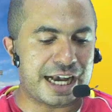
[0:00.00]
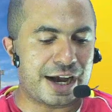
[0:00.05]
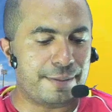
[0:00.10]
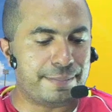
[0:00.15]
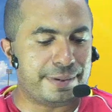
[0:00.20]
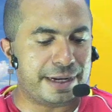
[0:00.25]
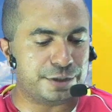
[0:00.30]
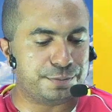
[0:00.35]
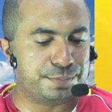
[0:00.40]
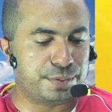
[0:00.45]

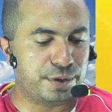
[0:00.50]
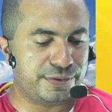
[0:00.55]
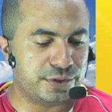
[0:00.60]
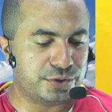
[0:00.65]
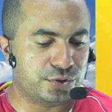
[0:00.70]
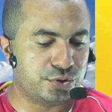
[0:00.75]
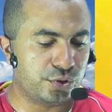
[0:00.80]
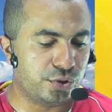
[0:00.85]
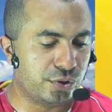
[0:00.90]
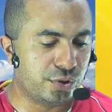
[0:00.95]
abraço
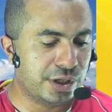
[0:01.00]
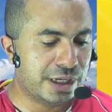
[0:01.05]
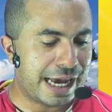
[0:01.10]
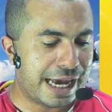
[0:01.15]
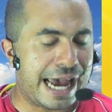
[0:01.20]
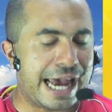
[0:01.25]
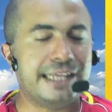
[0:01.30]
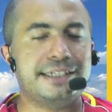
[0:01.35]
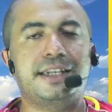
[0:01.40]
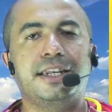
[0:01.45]
professor
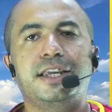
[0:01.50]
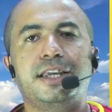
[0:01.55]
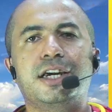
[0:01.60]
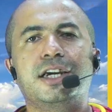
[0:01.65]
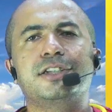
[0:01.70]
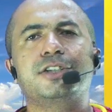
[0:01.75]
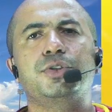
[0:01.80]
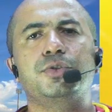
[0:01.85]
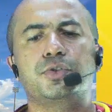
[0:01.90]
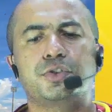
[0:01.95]

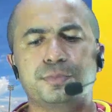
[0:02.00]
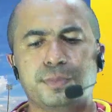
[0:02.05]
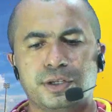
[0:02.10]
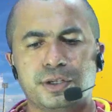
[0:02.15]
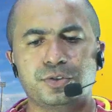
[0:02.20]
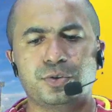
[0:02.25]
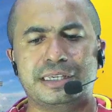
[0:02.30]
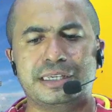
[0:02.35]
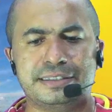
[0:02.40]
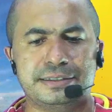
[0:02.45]
Adriano que nos
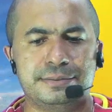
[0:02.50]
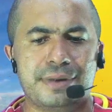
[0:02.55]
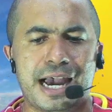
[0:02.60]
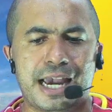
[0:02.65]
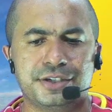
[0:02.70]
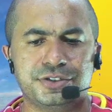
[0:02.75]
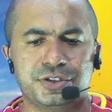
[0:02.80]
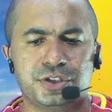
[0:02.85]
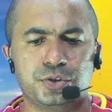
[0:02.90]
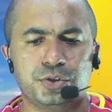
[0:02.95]
mandou as
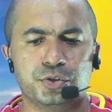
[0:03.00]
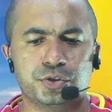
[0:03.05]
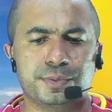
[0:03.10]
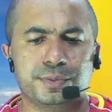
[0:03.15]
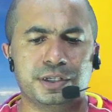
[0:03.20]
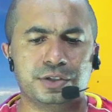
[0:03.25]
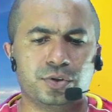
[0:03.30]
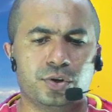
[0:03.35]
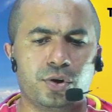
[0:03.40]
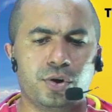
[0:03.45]
imagens, que nos
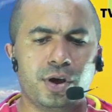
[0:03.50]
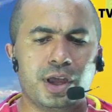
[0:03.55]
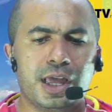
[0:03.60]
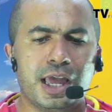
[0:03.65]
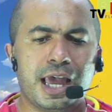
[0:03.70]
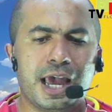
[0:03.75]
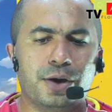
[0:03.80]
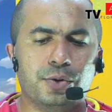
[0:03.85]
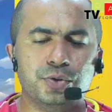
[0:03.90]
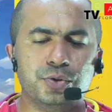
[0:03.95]
mandou
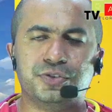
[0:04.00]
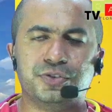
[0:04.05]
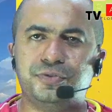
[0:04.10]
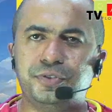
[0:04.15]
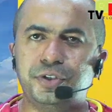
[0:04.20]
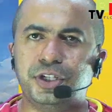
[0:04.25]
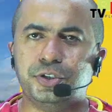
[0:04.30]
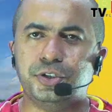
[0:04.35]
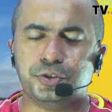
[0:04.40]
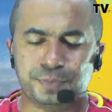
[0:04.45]
os
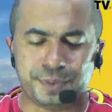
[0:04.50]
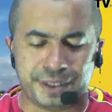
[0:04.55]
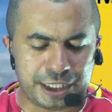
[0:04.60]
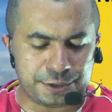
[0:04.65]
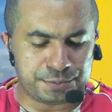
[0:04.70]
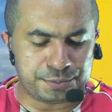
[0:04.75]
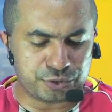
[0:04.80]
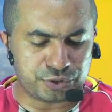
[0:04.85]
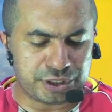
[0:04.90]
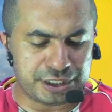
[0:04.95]
vídeos, beleza?
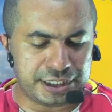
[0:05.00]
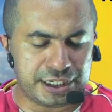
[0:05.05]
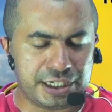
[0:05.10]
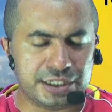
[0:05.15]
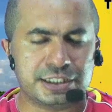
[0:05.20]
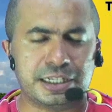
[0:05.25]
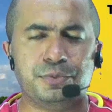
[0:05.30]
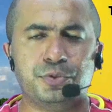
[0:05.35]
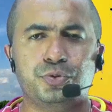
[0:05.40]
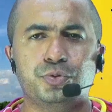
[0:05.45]
Professor Adriano,
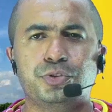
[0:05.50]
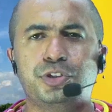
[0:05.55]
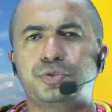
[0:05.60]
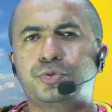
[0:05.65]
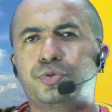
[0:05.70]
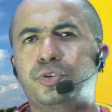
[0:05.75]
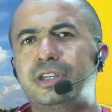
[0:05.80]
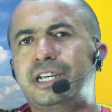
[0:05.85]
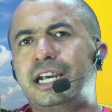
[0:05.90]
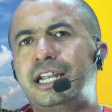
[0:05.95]
tamo junto e
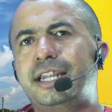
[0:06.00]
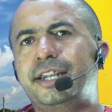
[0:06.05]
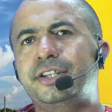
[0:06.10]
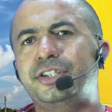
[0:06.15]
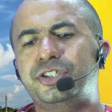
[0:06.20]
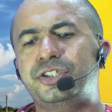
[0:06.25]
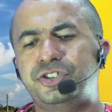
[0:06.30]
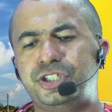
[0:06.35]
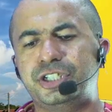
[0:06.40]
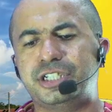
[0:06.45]
toda a galera
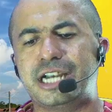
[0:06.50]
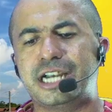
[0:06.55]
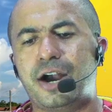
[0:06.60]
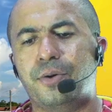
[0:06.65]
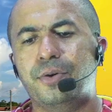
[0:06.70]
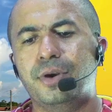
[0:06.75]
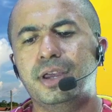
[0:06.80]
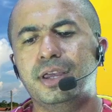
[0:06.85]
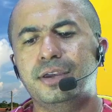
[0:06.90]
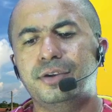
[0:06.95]
de
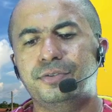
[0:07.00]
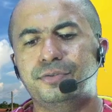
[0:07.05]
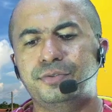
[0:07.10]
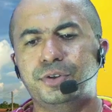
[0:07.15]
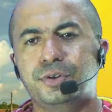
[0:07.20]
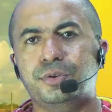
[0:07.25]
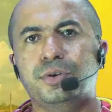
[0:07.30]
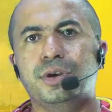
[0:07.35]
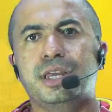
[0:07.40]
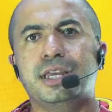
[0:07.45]
Angical,
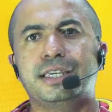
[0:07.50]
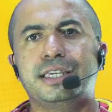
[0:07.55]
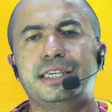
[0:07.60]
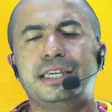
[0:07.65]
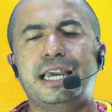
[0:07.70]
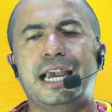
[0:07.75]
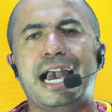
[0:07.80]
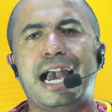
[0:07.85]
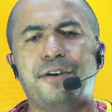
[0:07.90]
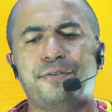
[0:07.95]
viu?
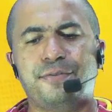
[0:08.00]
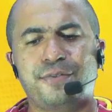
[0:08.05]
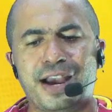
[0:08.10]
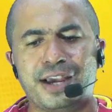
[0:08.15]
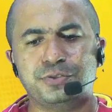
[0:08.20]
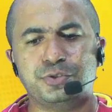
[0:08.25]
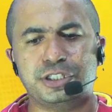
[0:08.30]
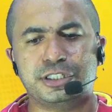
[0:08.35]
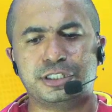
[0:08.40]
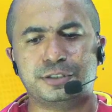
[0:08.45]
Que
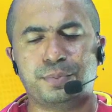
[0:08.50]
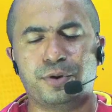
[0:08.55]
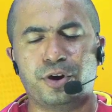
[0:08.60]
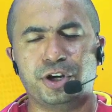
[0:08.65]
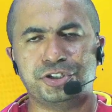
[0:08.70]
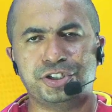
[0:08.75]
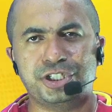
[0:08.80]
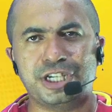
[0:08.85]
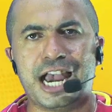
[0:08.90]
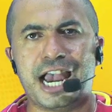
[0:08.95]
faz o
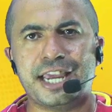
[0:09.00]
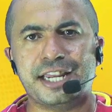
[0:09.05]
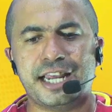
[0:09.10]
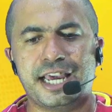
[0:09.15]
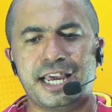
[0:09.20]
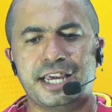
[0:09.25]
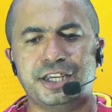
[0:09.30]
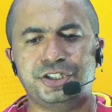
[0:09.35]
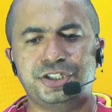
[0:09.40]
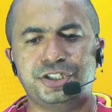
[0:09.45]
esporte aí na
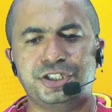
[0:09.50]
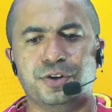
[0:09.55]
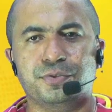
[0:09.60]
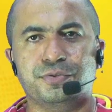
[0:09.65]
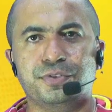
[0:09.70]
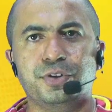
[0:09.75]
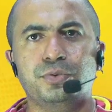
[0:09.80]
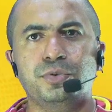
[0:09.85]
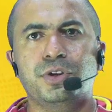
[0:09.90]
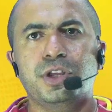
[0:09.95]
região,
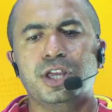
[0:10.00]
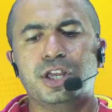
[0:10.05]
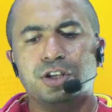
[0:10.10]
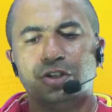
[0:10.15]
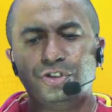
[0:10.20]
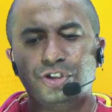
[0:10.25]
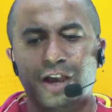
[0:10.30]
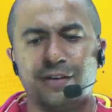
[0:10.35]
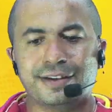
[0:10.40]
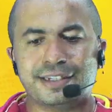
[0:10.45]
viu?
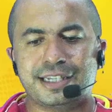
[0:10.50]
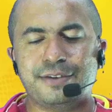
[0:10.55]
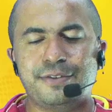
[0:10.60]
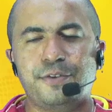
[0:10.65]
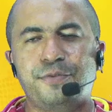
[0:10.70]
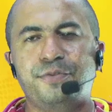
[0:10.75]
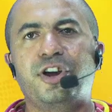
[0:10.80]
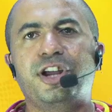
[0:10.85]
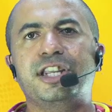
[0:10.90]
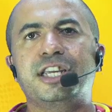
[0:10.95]
Nova TV
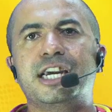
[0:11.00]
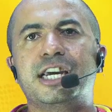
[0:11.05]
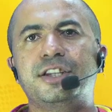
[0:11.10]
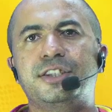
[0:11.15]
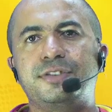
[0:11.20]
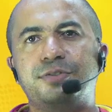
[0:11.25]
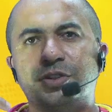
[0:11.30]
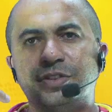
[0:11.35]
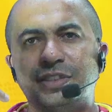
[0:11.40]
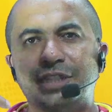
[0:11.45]
Floriano,
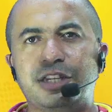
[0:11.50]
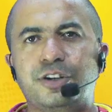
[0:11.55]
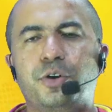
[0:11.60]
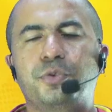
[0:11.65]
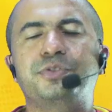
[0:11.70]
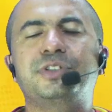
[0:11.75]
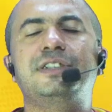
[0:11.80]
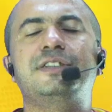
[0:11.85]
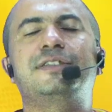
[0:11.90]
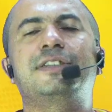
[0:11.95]
se você não
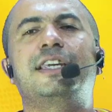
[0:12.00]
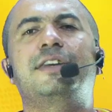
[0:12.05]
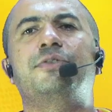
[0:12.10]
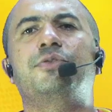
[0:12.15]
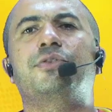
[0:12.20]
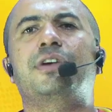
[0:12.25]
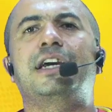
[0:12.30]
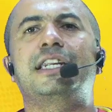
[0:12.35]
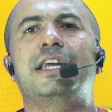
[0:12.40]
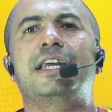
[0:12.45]
se inscreve
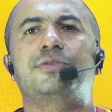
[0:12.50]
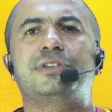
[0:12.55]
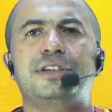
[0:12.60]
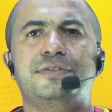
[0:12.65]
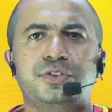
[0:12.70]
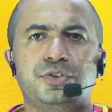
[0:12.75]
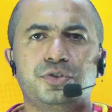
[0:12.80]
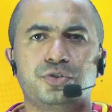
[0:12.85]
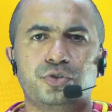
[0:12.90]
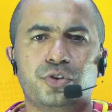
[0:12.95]
no canal, tem
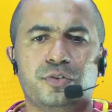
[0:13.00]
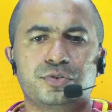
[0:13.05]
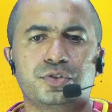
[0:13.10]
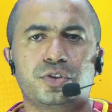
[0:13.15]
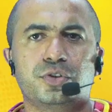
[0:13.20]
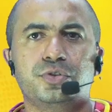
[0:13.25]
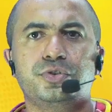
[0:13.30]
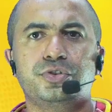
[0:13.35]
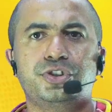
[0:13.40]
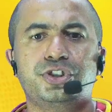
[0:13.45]
vídeo novo
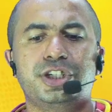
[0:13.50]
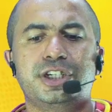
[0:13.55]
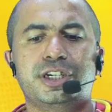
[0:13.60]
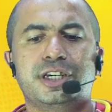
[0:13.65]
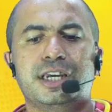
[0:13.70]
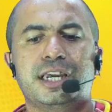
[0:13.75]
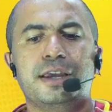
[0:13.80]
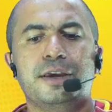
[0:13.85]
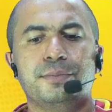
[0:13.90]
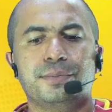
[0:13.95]
todo
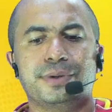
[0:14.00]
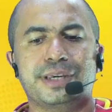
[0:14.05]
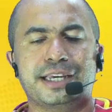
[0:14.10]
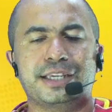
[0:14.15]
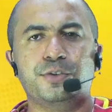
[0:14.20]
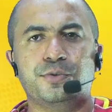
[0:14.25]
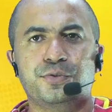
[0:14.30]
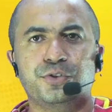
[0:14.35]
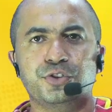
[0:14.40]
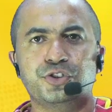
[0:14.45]
dia, que
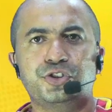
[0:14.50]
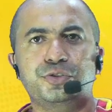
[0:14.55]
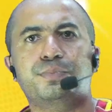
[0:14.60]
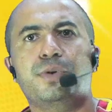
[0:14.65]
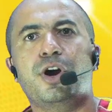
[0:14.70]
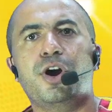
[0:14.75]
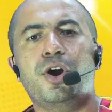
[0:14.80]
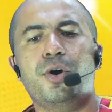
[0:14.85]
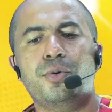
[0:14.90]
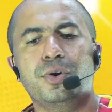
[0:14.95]
aqui o
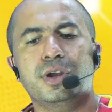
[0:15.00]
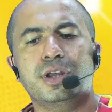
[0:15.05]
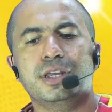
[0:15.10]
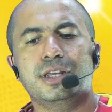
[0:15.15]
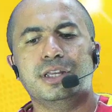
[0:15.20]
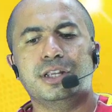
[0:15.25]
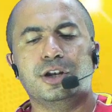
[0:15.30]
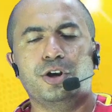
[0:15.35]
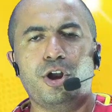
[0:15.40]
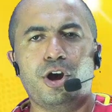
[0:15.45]
futebol
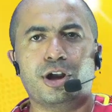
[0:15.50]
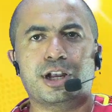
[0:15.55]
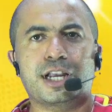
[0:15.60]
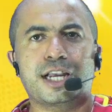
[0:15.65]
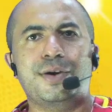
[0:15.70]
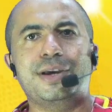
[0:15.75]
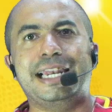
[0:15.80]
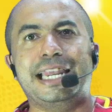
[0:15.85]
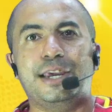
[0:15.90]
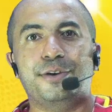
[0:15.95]

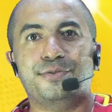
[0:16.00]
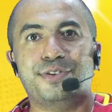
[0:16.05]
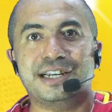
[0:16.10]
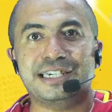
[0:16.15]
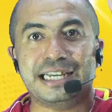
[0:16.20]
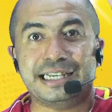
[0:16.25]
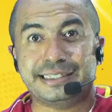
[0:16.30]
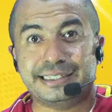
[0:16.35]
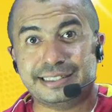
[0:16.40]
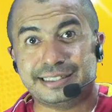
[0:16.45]
local é
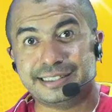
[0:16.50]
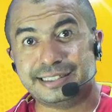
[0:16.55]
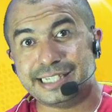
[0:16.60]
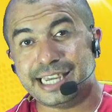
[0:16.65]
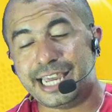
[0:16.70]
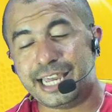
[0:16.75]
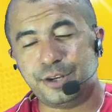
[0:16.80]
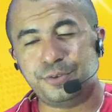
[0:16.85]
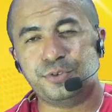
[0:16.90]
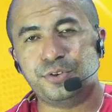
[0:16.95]
levado a
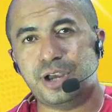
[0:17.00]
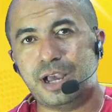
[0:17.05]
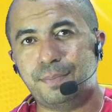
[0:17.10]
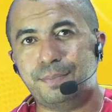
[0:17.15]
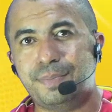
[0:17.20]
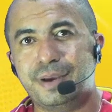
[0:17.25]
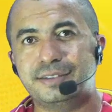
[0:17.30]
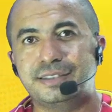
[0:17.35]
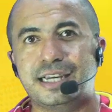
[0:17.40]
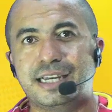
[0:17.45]
sério, viu,
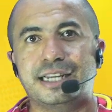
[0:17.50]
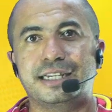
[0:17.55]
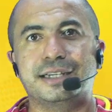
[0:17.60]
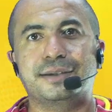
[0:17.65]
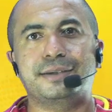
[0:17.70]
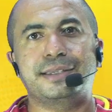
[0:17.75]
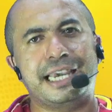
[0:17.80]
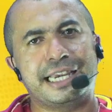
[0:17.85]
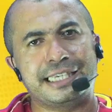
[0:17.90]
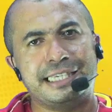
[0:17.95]
rapaziada?
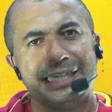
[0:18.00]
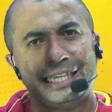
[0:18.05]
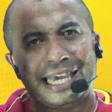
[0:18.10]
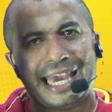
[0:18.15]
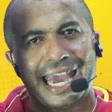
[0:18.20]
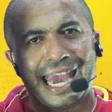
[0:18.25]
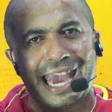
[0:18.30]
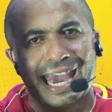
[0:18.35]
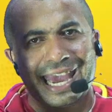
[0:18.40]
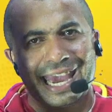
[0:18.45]
Que aqui
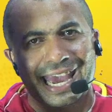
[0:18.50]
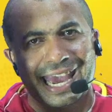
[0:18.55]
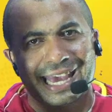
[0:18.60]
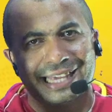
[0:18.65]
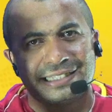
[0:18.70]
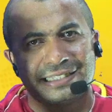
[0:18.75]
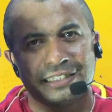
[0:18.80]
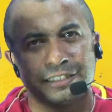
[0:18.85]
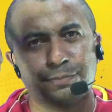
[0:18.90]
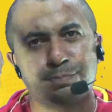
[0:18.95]
é
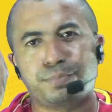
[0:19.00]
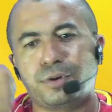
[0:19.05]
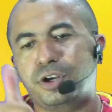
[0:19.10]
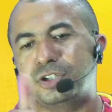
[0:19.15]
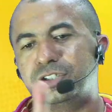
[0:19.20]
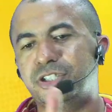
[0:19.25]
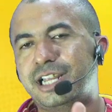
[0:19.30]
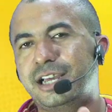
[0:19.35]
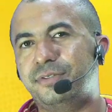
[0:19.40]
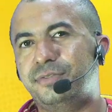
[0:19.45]

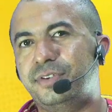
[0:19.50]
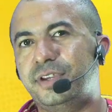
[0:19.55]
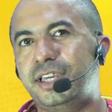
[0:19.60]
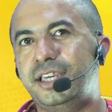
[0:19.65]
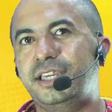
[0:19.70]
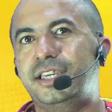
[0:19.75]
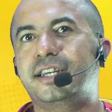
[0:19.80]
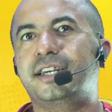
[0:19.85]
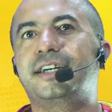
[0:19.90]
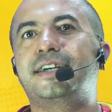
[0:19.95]
esporte na
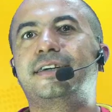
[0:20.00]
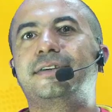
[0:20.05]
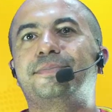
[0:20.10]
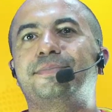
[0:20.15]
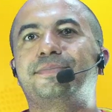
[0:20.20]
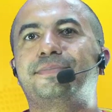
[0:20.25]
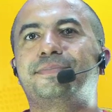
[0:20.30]
veia.